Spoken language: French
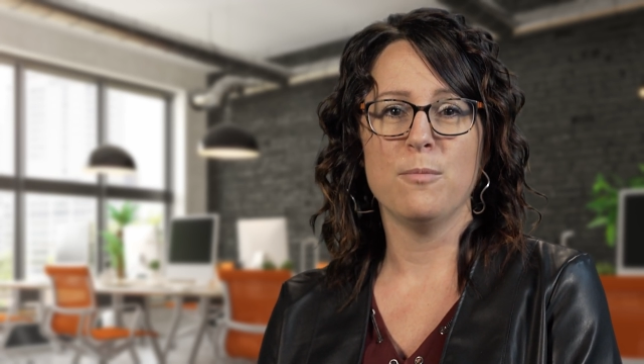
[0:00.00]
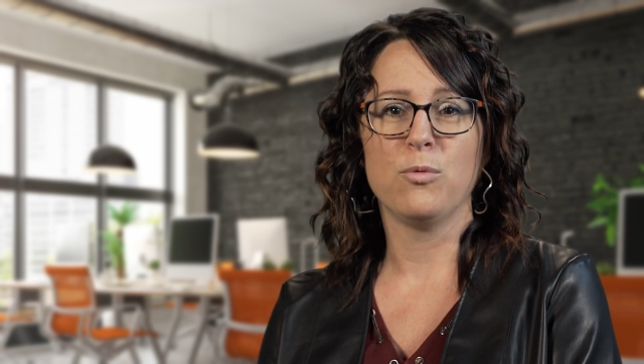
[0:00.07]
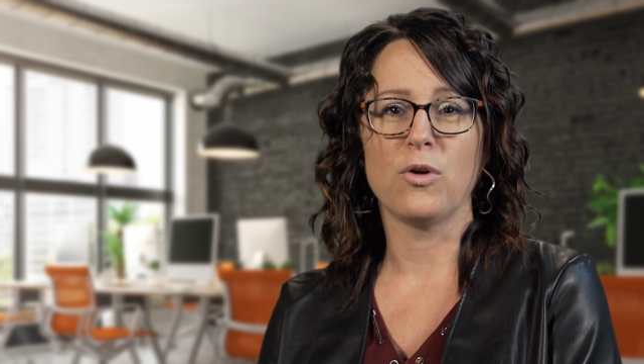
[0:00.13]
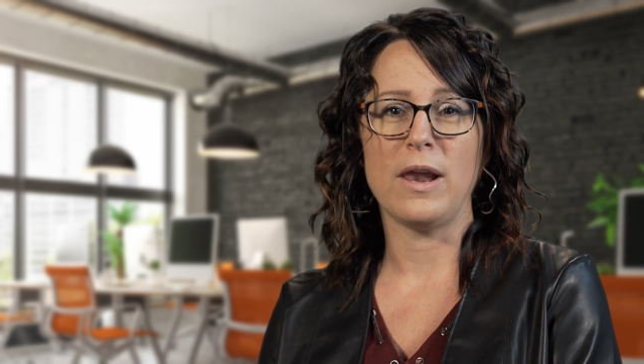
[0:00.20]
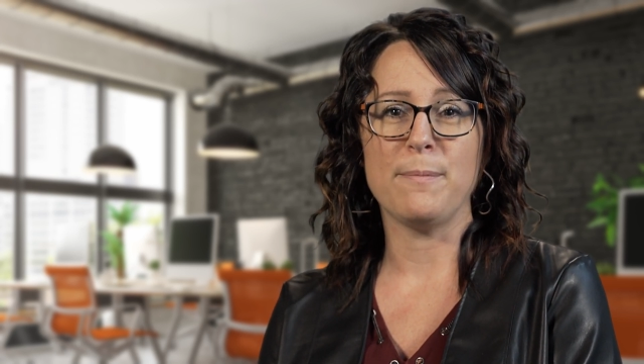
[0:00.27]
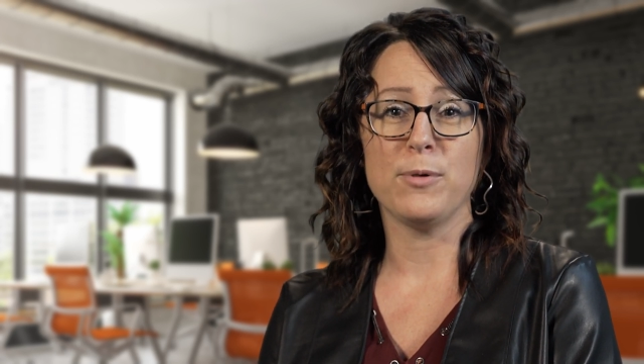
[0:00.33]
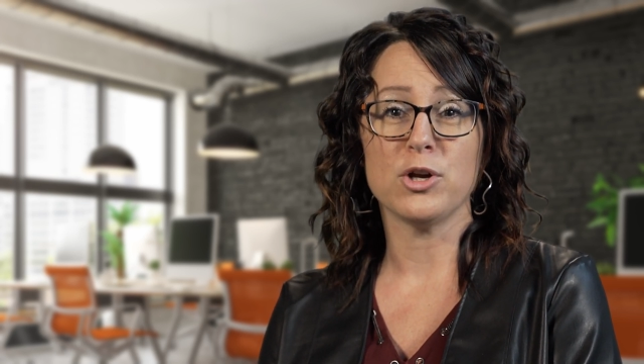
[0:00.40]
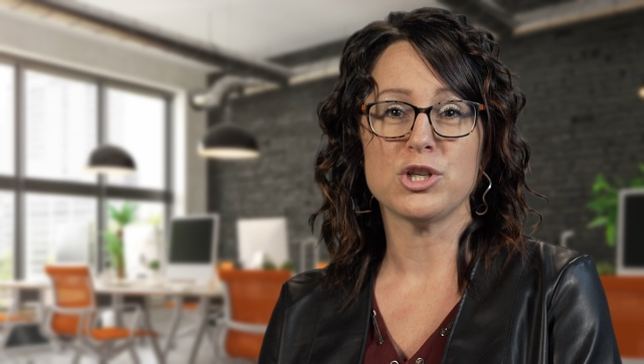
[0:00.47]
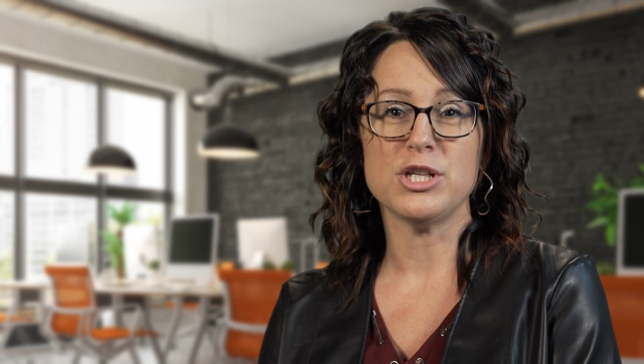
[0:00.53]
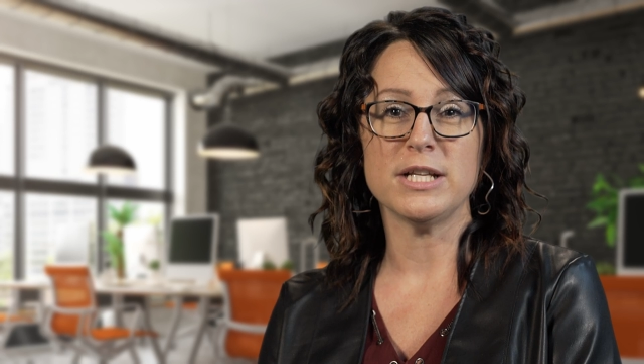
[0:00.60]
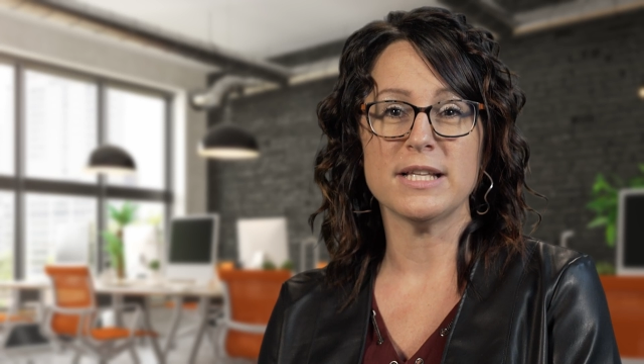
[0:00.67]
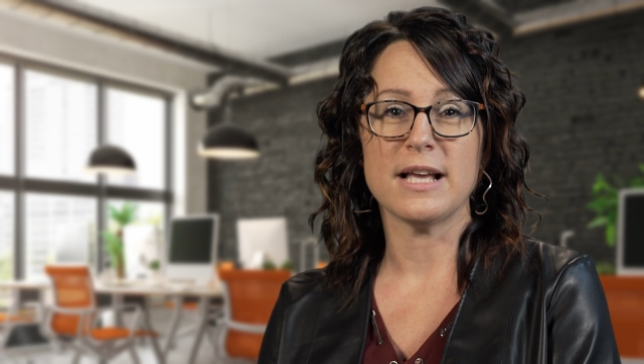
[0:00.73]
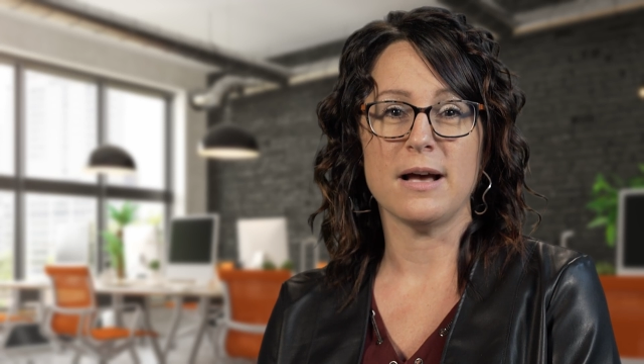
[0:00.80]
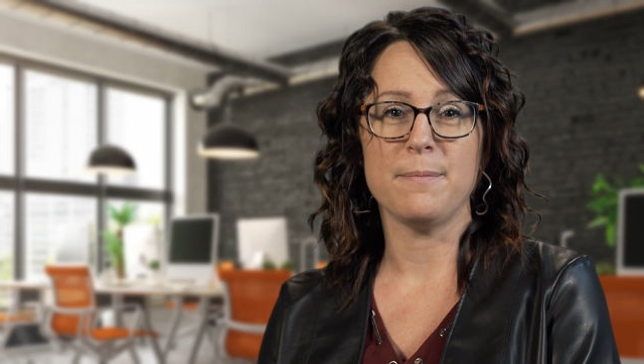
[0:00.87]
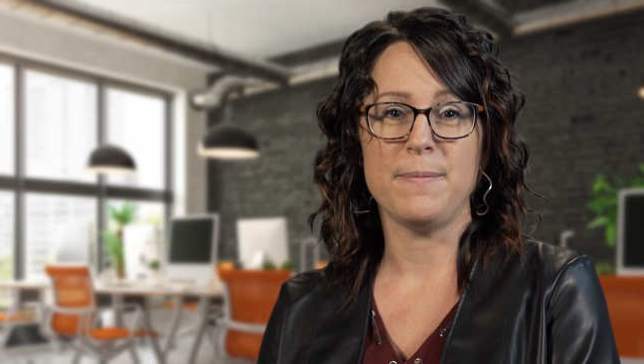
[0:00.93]
pour la
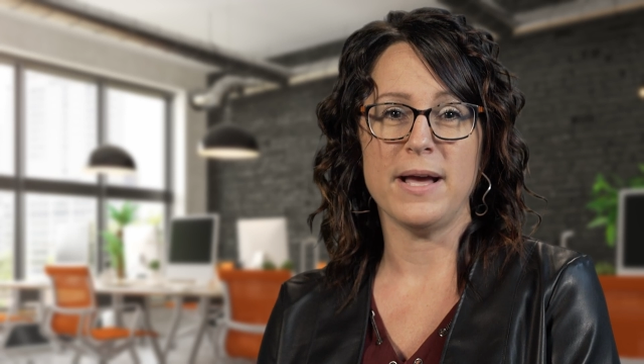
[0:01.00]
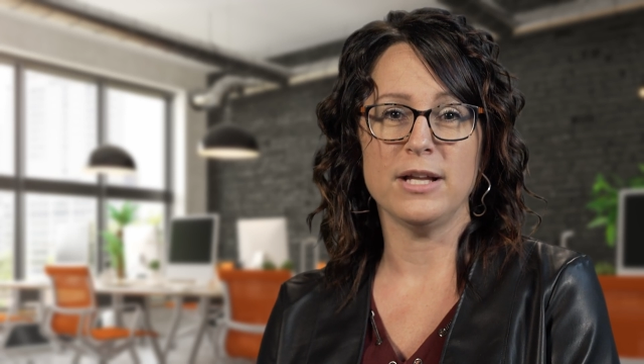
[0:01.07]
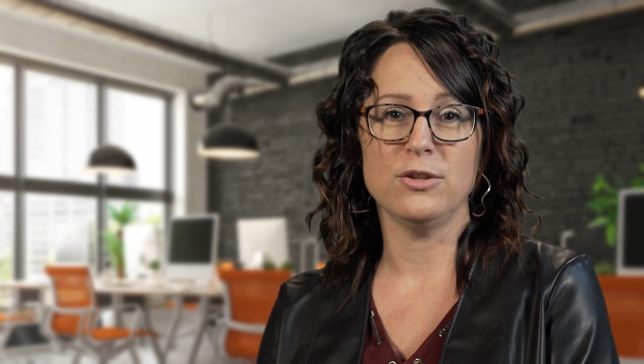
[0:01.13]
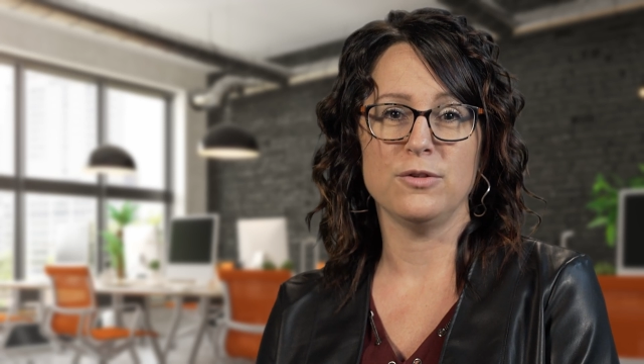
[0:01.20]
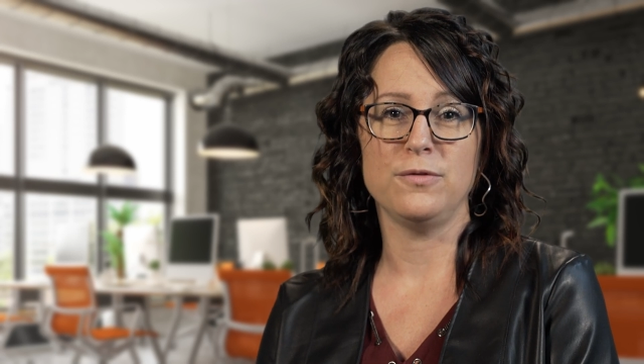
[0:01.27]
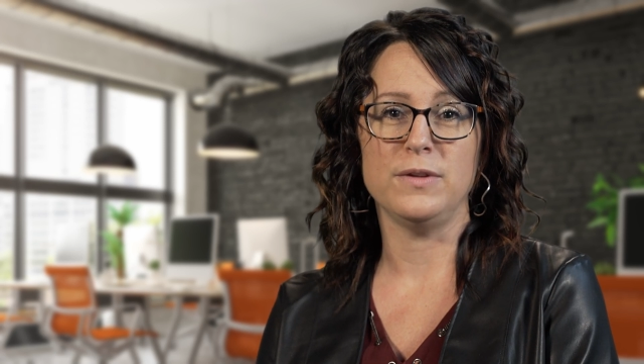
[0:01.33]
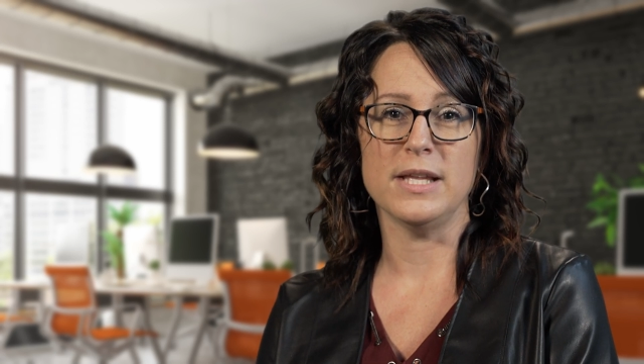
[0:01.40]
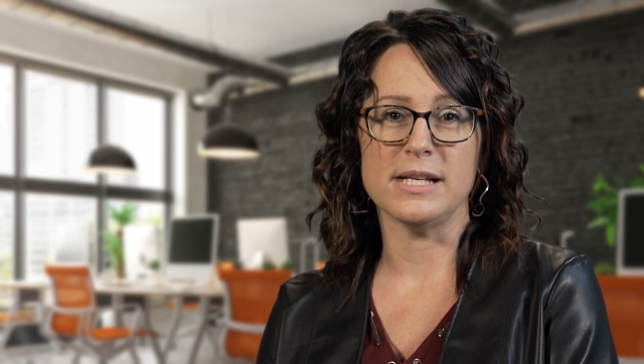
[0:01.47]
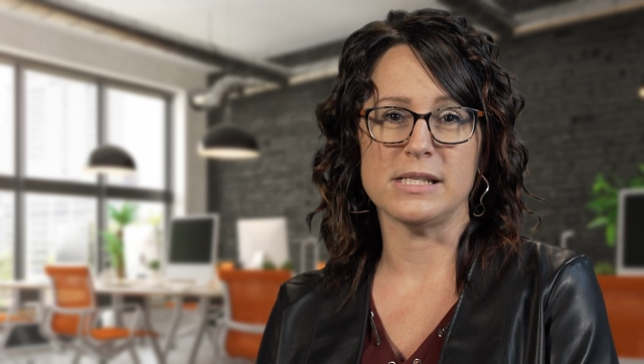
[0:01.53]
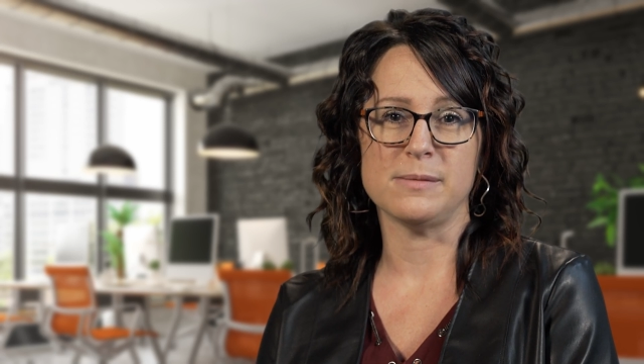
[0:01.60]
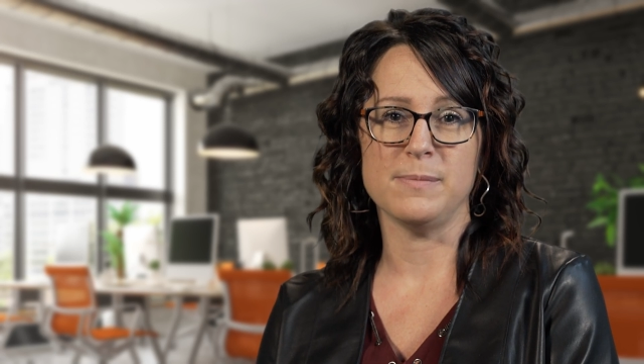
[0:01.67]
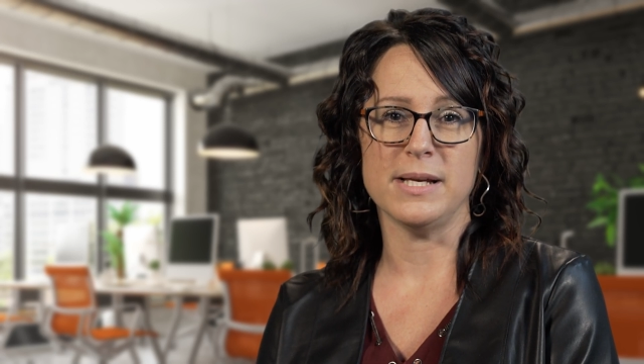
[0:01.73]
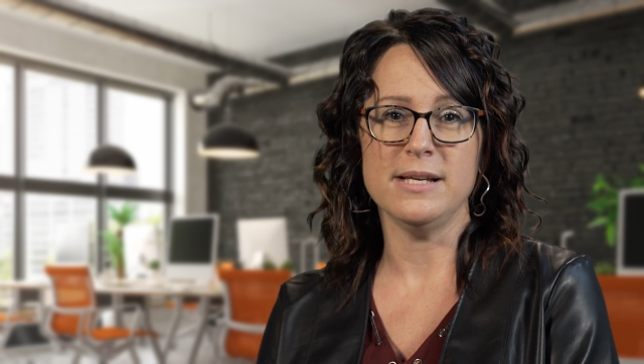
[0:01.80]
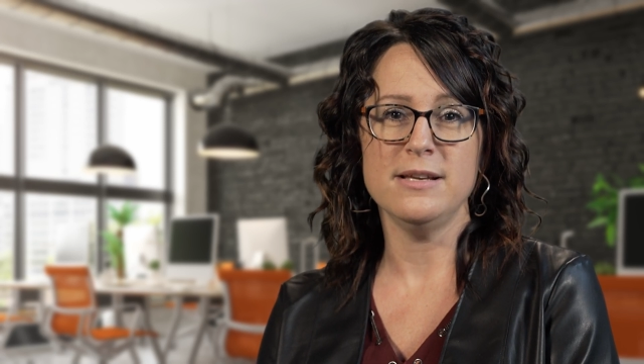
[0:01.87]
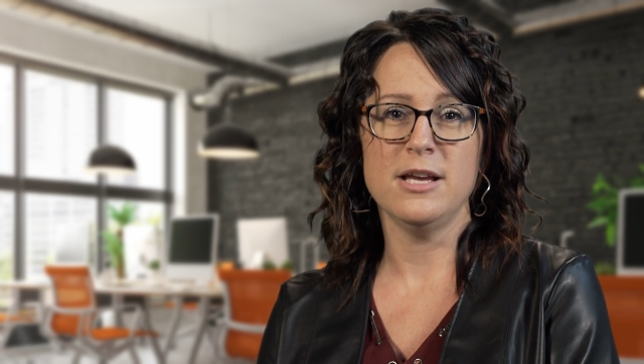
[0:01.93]
prochaine campagne de
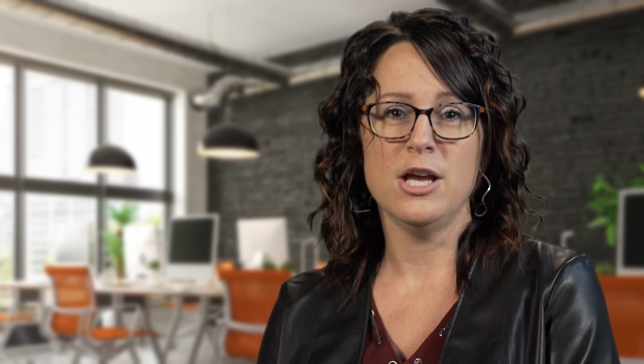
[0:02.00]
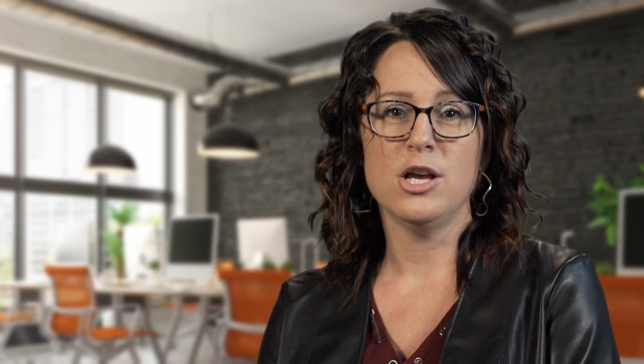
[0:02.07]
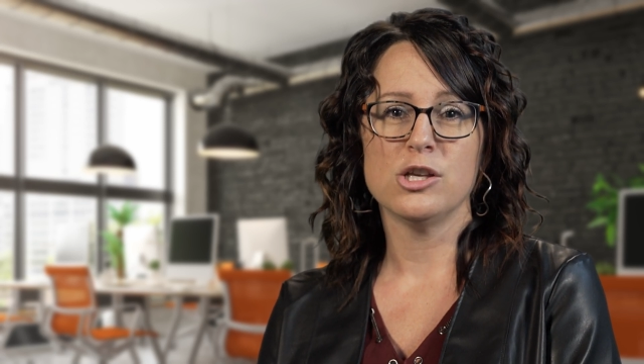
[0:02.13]
financement,